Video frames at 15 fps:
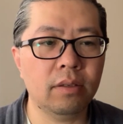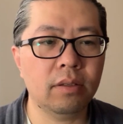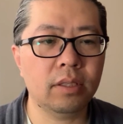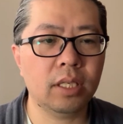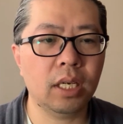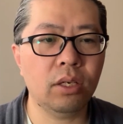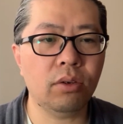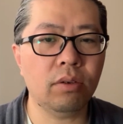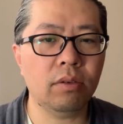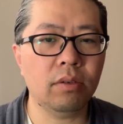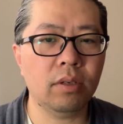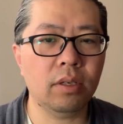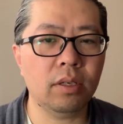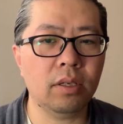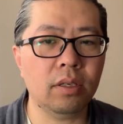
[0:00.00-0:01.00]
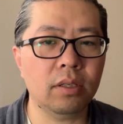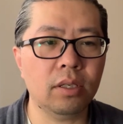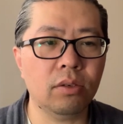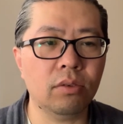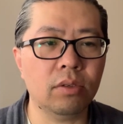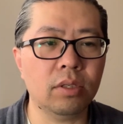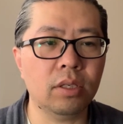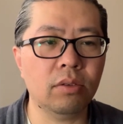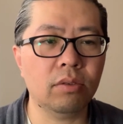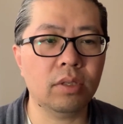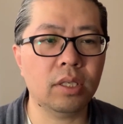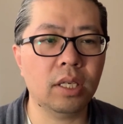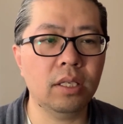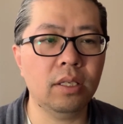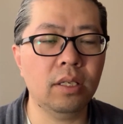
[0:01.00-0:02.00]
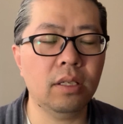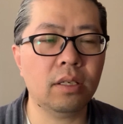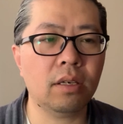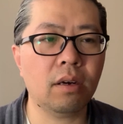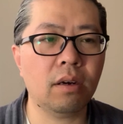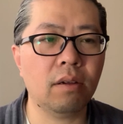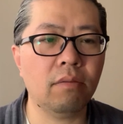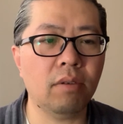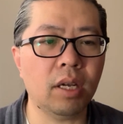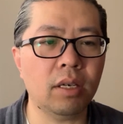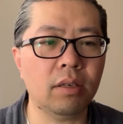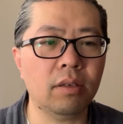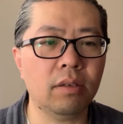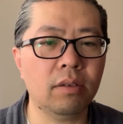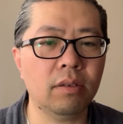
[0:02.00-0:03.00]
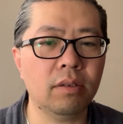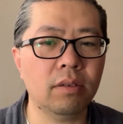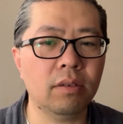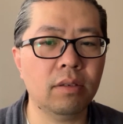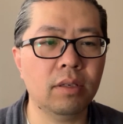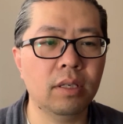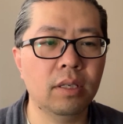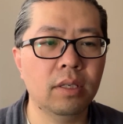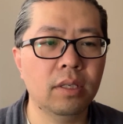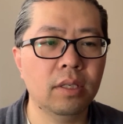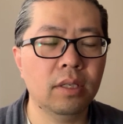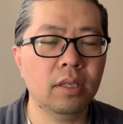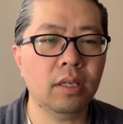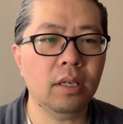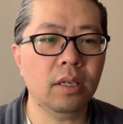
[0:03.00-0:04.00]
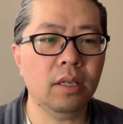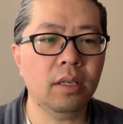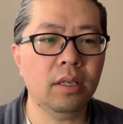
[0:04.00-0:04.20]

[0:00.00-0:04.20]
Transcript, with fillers: 这种啊，这种这种神奇的事儿呢，反正是，呃。